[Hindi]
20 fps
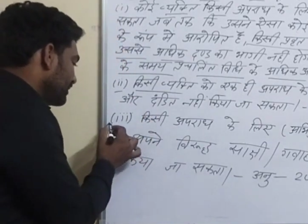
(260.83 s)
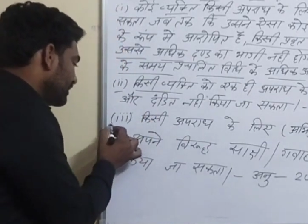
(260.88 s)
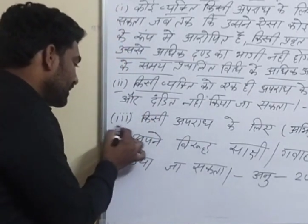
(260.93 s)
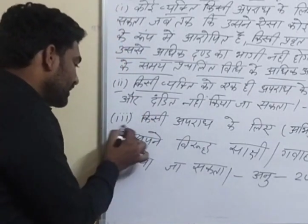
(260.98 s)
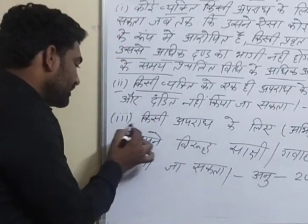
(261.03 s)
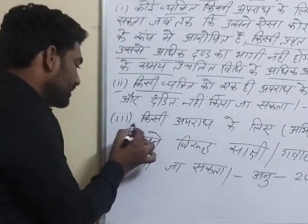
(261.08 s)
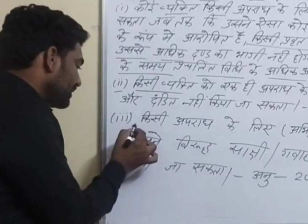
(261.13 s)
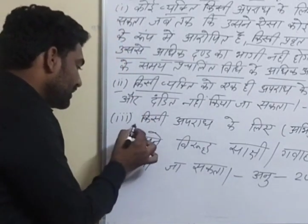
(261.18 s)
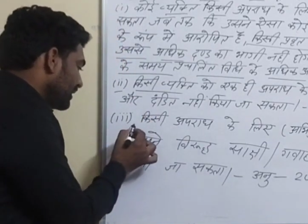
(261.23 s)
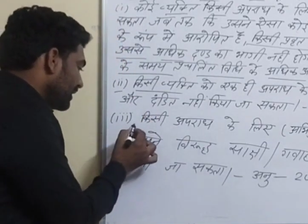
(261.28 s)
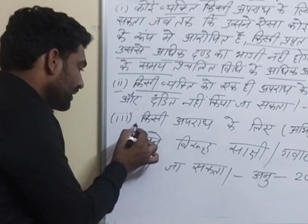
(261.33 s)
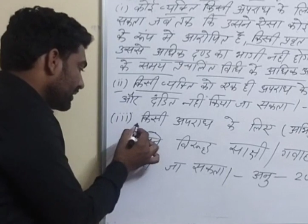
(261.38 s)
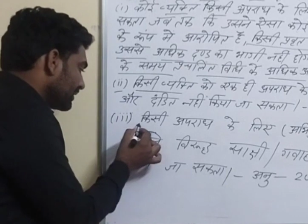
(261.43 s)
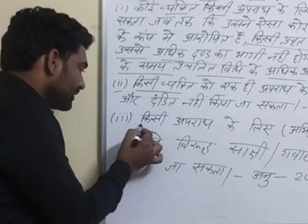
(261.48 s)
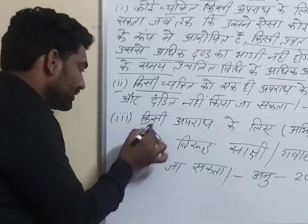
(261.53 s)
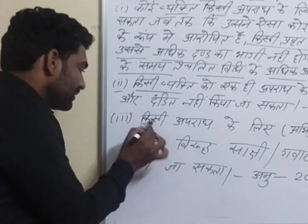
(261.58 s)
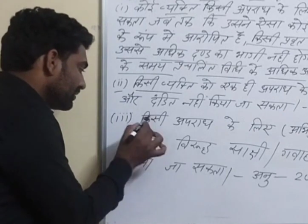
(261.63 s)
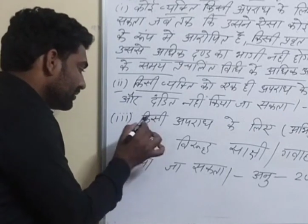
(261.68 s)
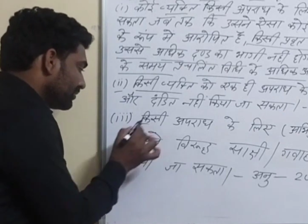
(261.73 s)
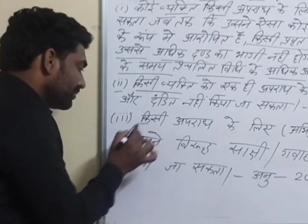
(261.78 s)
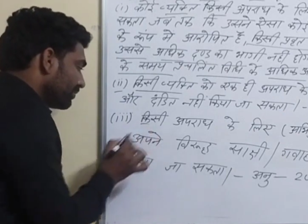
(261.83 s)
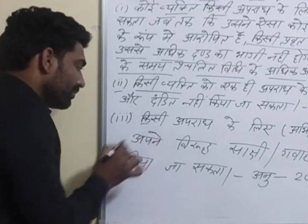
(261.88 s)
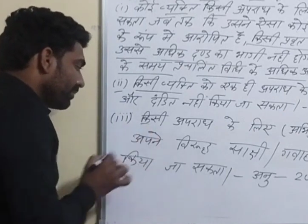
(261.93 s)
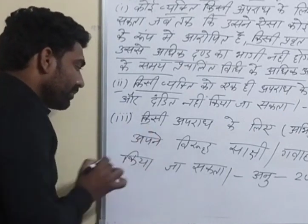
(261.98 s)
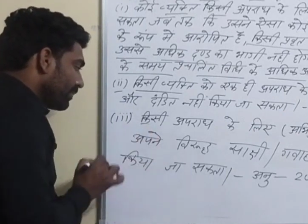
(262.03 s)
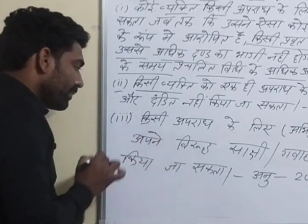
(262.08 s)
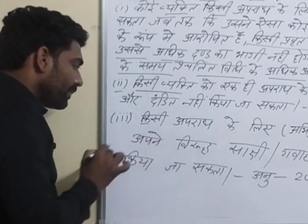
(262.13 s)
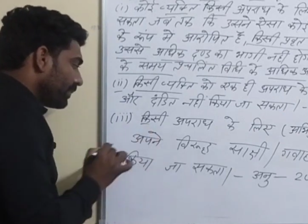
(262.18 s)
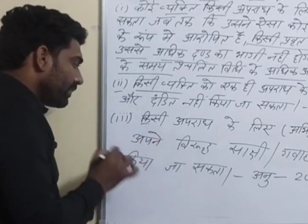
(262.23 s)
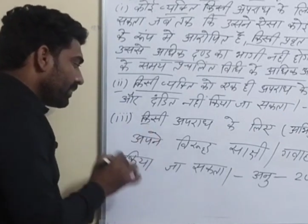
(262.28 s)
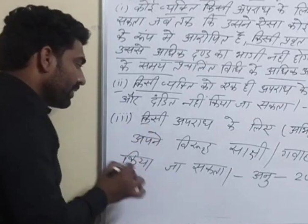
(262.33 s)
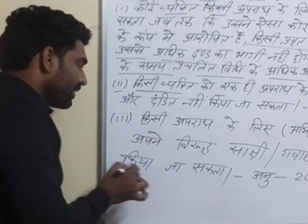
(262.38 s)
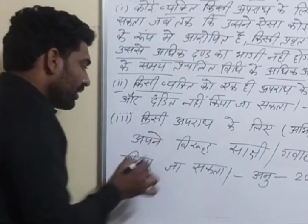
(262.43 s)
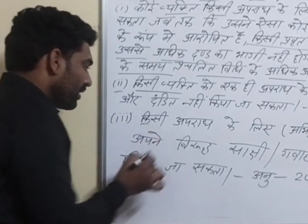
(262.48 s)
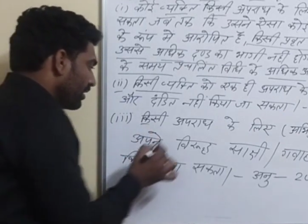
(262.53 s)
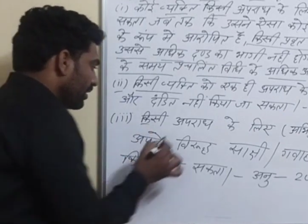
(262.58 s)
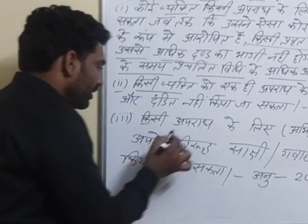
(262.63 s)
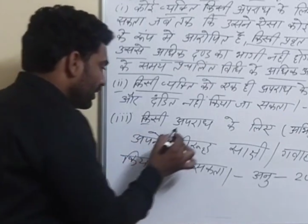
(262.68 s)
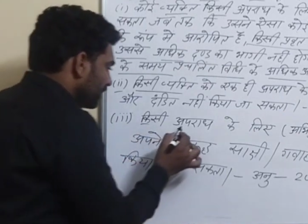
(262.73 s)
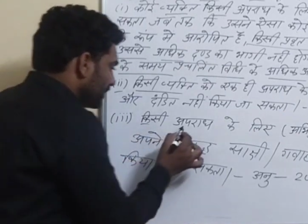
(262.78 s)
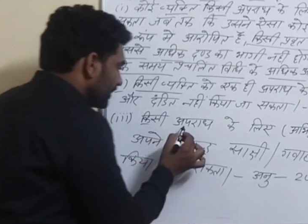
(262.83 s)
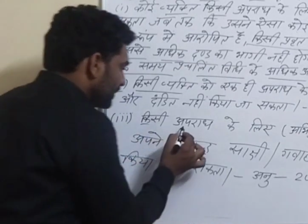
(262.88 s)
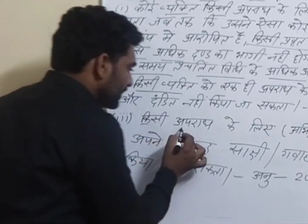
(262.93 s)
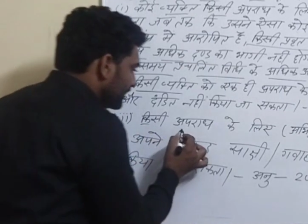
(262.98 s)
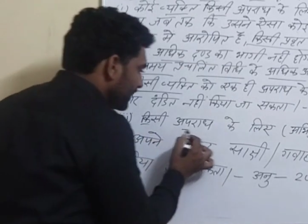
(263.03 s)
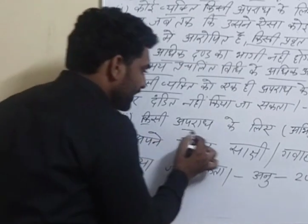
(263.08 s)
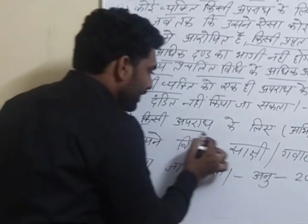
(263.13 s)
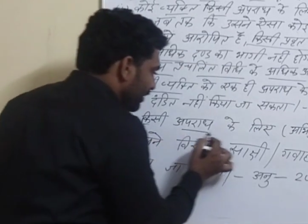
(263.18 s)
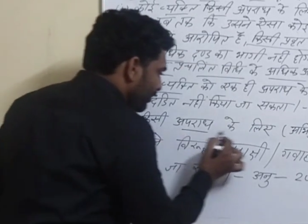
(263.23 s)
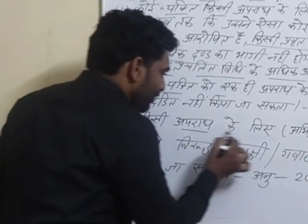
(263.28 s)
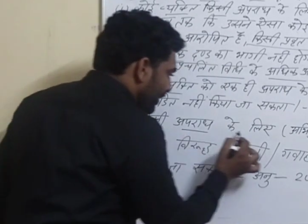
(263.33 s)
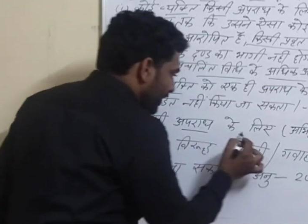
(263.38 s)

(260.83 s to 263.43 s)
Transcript: जस्ट नेक्स्ट किसी